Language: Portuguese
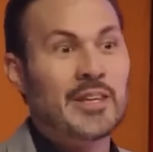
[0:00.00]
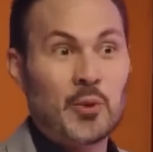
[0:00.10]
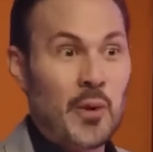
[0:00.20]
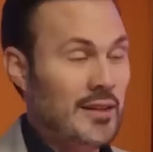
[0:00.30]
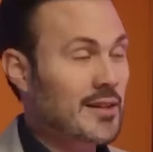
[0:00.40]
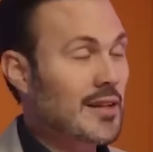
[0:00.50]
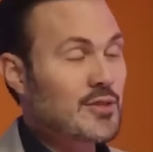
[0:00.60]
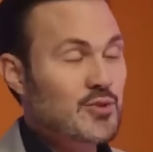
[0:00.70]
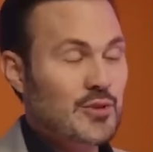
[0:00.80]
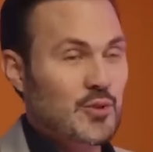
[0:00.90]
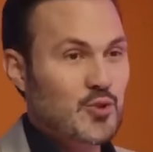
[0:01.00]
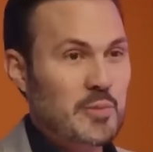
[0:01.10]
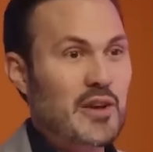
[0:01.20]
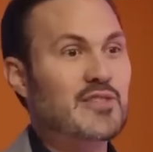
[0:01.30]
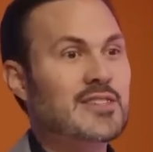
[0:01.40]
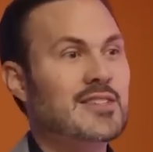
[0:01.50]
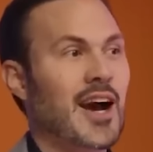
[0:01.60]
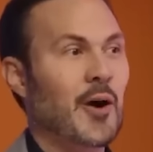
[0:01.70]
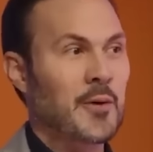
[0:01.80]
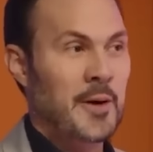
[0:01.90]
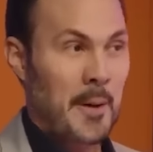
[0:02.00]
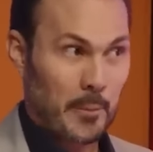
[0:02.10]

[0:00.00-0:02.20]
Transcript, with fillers: Não é naquele soninho superficial.